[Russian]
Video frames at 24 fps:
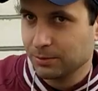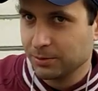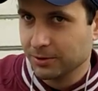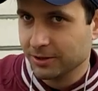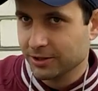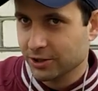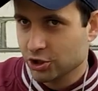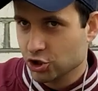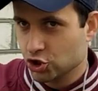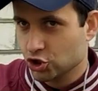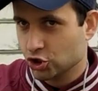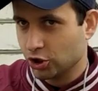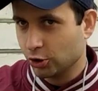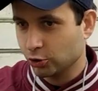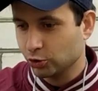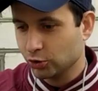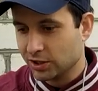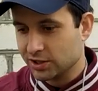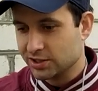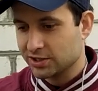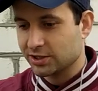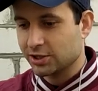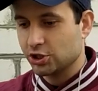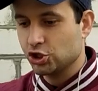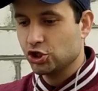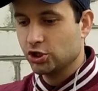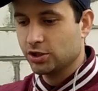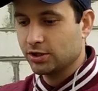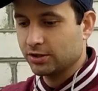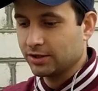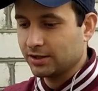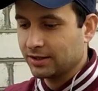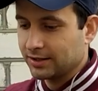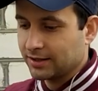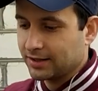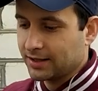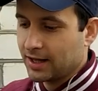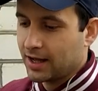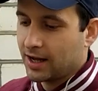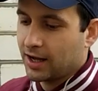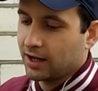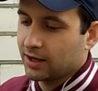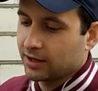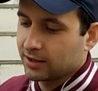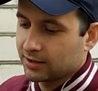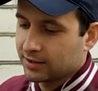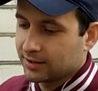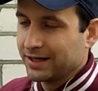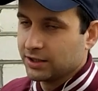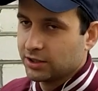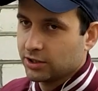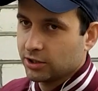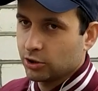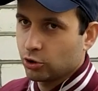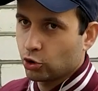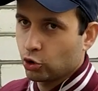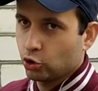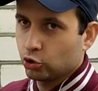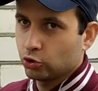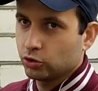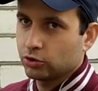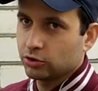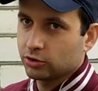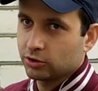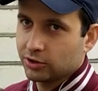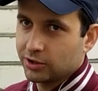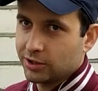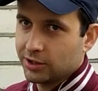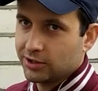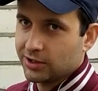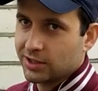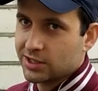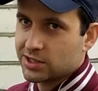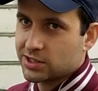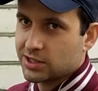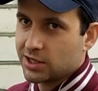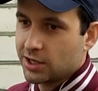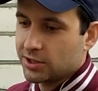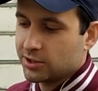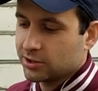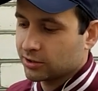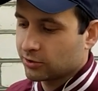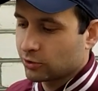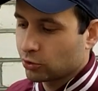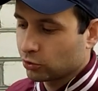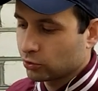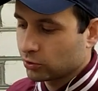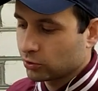Эта покрышечка у нас рассчитана на мягкий грунт и на средний